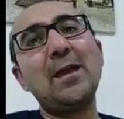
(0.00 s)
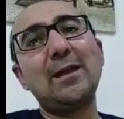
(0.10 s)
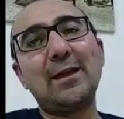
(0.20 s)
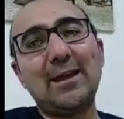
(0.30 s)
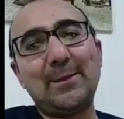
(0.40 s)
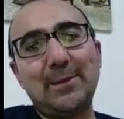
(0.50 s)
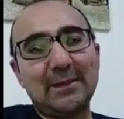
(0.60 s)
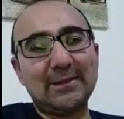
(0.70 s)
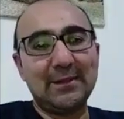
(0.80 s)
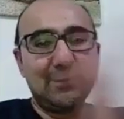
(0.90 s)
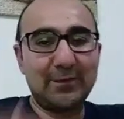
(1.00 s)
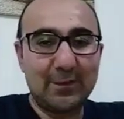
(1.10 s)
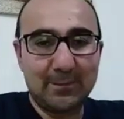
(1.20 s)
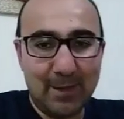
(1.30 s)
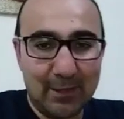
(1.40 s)
Kalemiye sınıfının
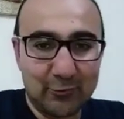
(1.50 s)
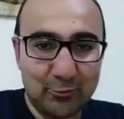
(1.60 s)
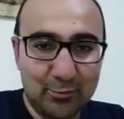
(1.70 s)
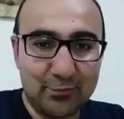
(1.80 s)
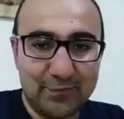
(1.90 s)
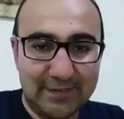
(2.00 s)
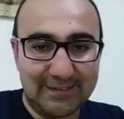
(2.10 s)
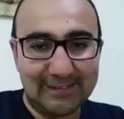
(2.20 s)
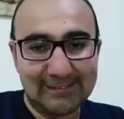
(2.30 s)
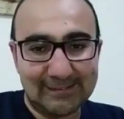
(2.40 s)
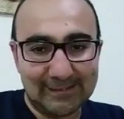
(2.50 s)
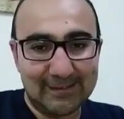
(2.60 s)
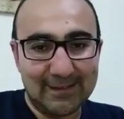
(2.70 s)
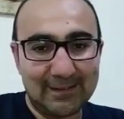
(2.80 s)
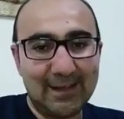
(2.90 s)
mensubu ve zaten ne
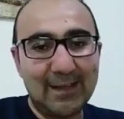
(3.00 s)
dedik?